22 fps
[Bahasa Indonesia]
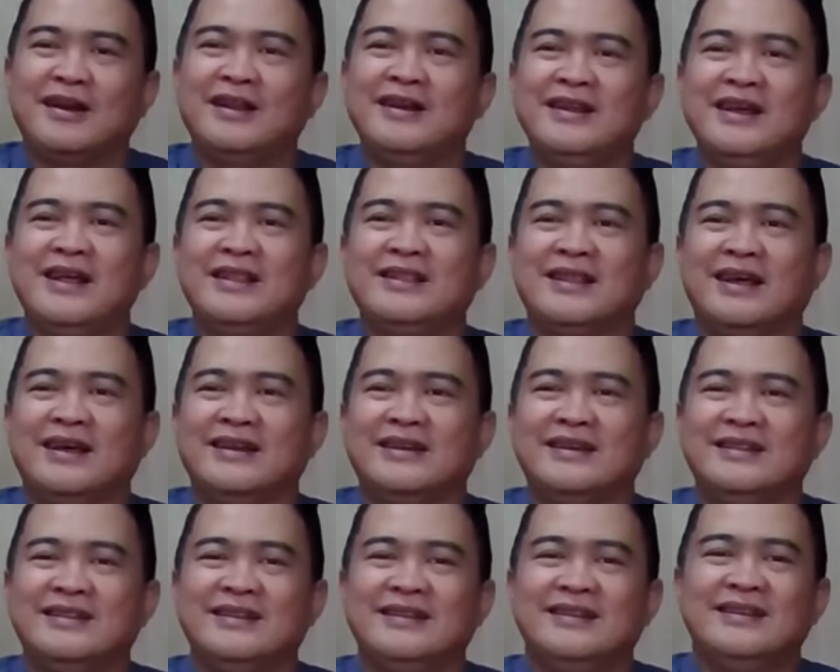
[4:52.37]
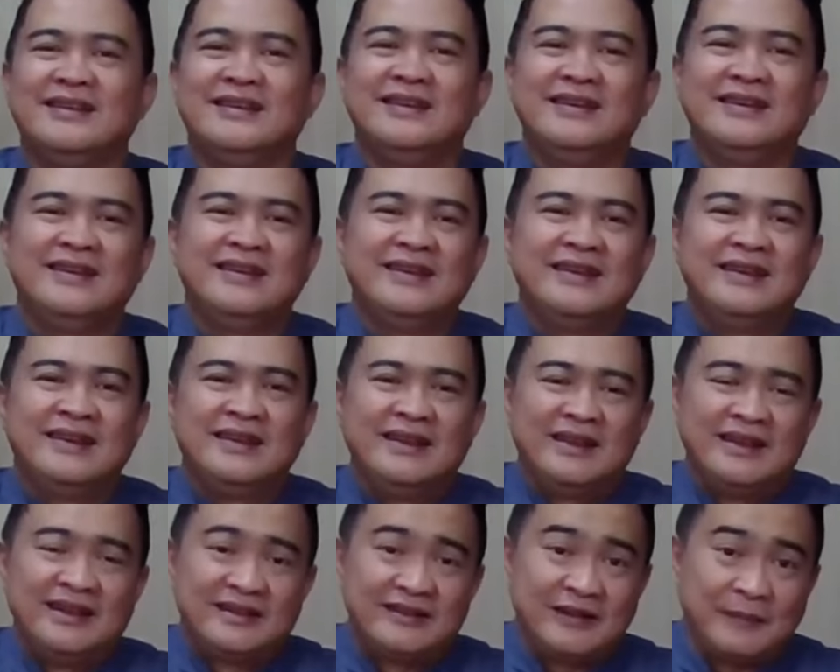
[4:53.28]
kelihatan.
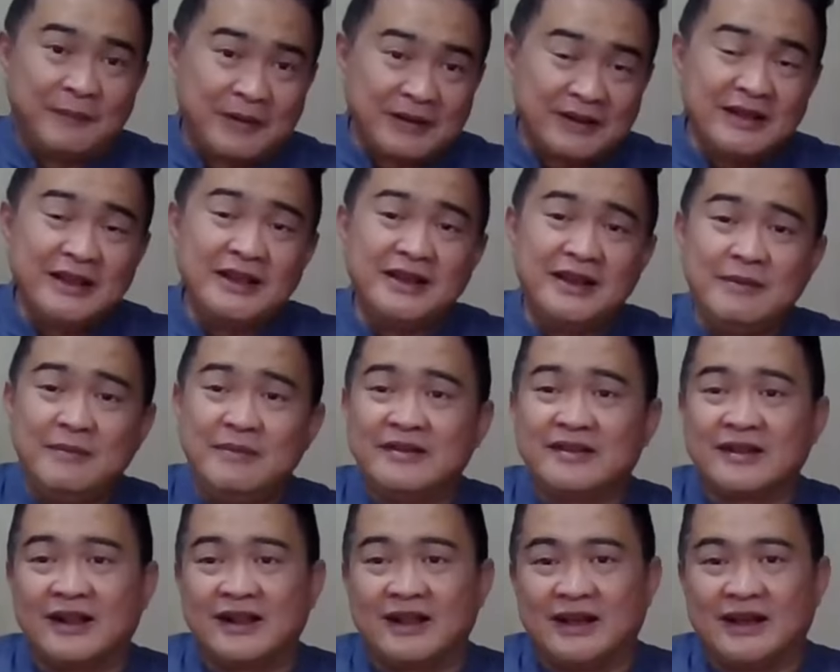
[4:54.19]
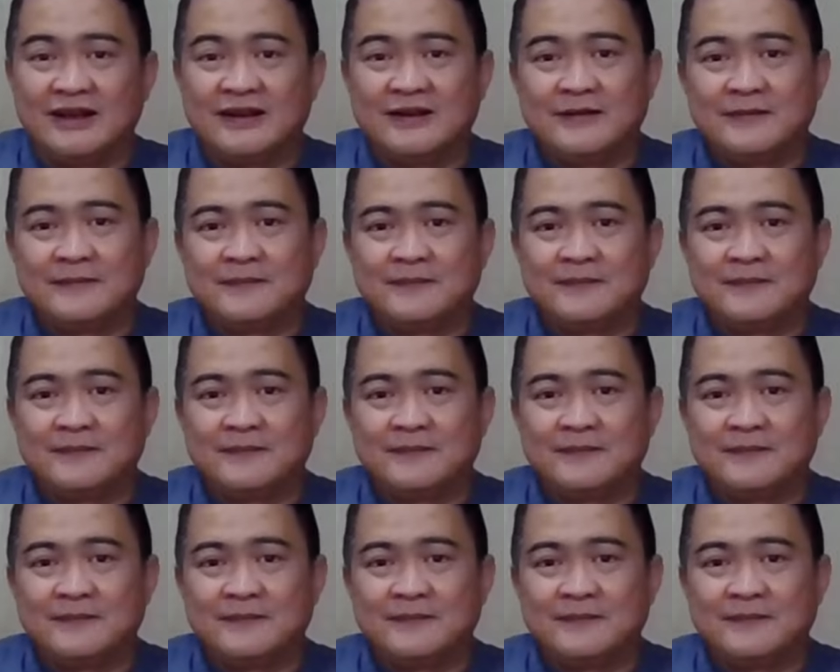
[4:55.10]
Seperti ini misalkan.